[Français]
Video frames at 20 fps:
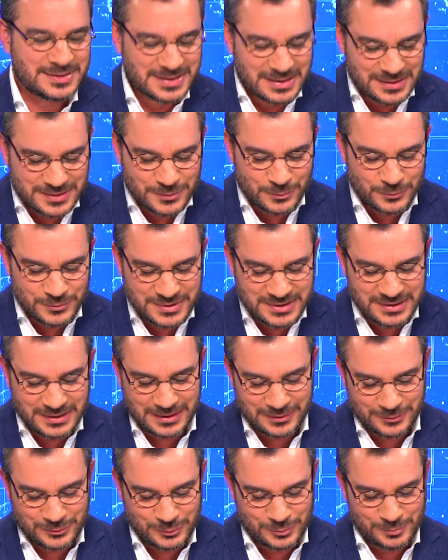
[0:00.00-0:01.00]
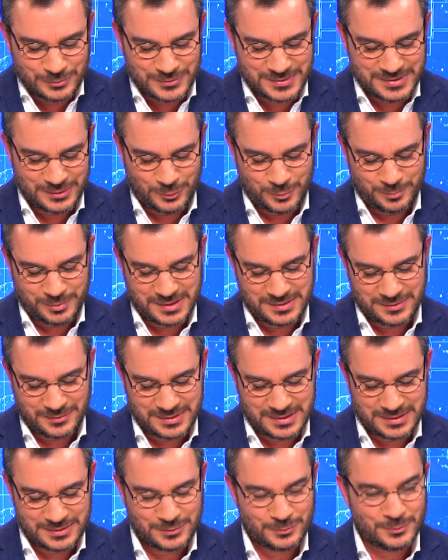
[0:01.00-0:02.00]
qu'elles sont directement ces
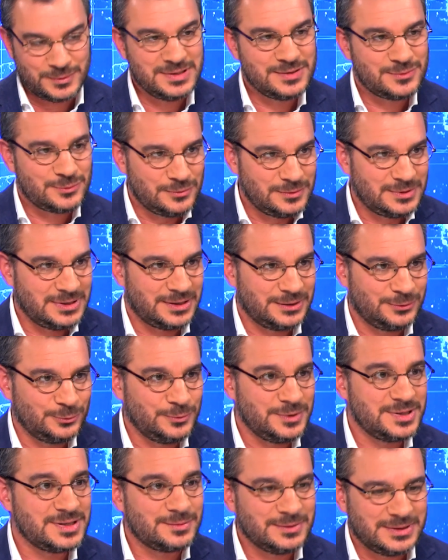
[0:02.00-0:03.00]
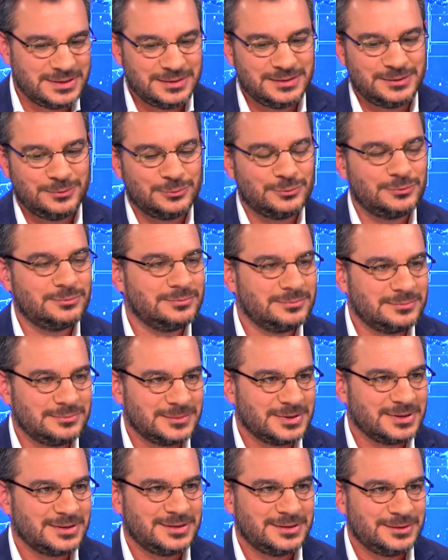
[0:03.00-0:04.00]
représentations issues de l'hindouisme et de
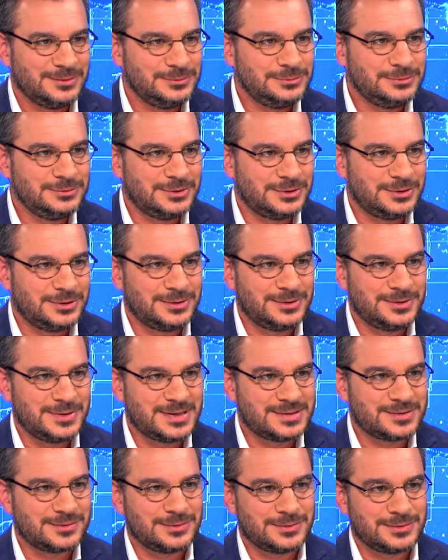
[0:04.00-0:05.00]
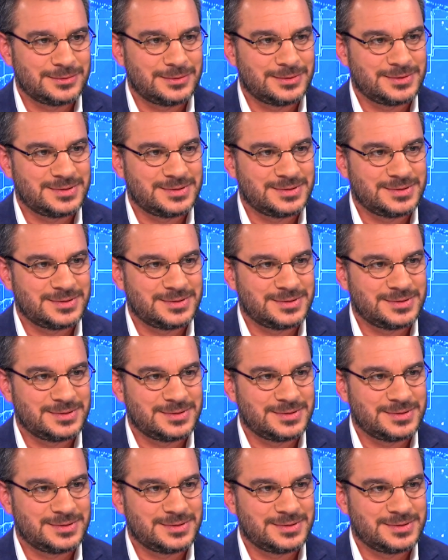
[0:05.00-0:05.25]
ou euh, est-ce que